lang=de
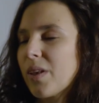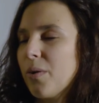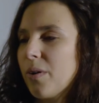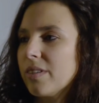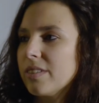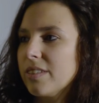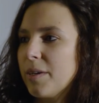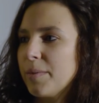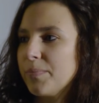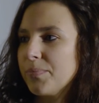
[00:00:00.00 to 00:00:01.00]
Und
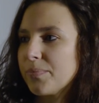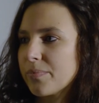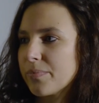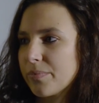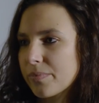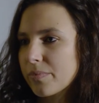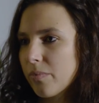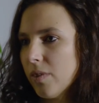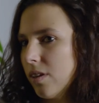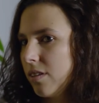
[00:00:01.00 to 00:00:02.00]
ähm,
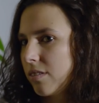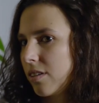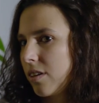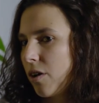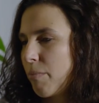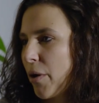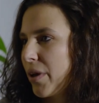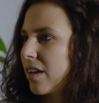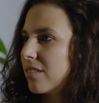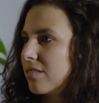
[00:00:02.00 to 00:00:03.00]
genau,
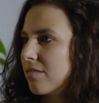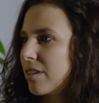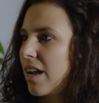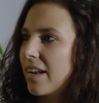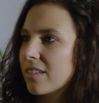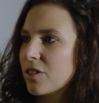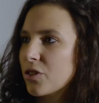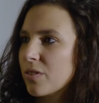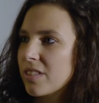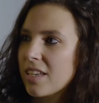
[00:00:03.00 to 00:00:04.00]
Marianne leitet das
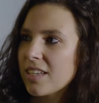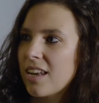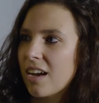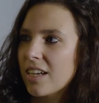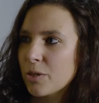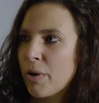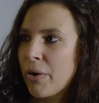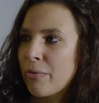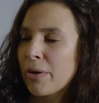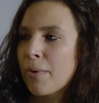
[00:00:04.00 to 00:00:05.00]
schon sehr, sehr lange, also
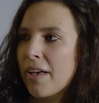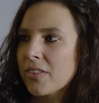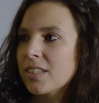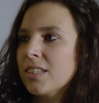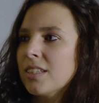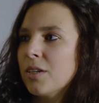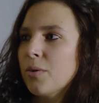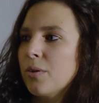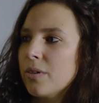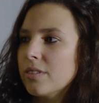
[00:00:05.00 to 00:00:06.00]
Marianne Redpath.
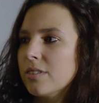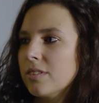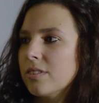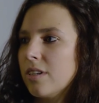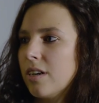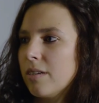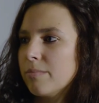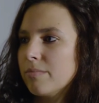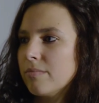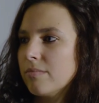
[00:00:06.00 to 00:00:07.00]
Und
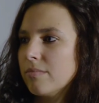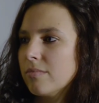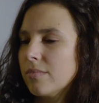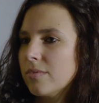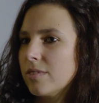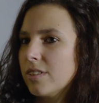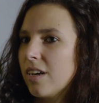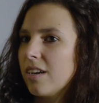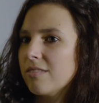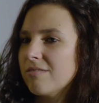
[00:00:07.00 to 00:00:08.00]
ähm,
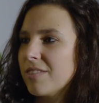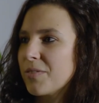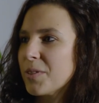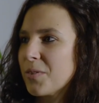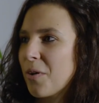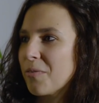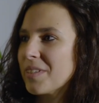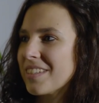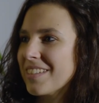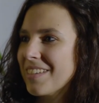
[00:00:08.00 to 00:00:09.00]
ja, was willst du noch wissen?